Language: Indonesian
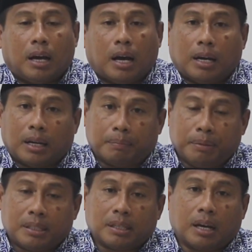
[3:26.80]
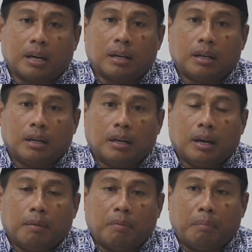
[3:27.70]
agar bisa
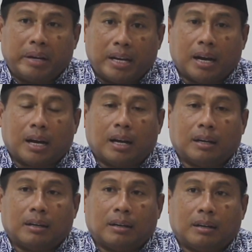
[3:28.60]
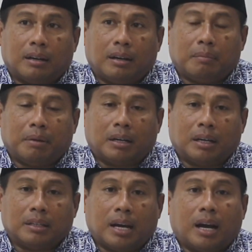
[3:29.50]
membedakan
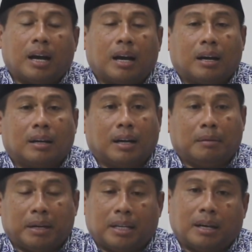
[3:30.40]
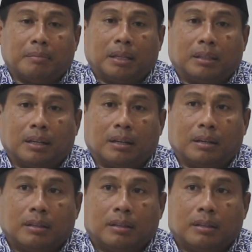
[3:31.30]
mana yang hak dan mana yang batil.